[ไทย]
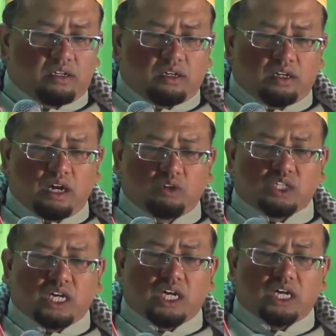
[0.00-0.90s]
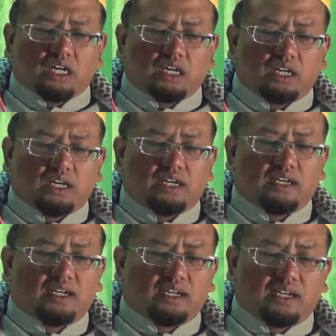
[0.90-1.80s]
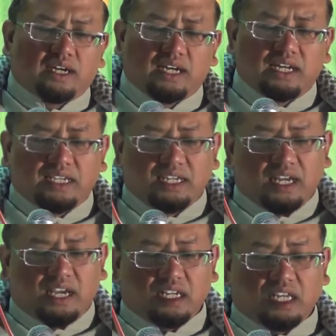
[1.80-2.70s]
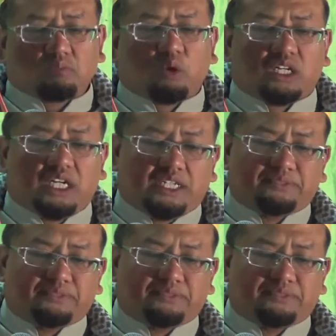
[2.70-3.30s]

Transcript: เราจะเคยได้ยินฮะดีษบทหนึ่ง